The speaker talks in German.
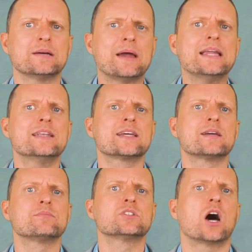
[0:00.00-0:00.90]
am Ende
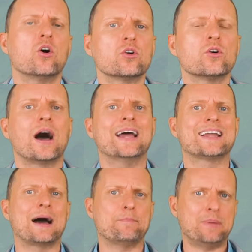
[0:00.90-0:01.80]
gibt es auch noch einen
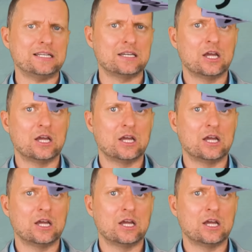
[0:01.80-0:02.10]
Rabatt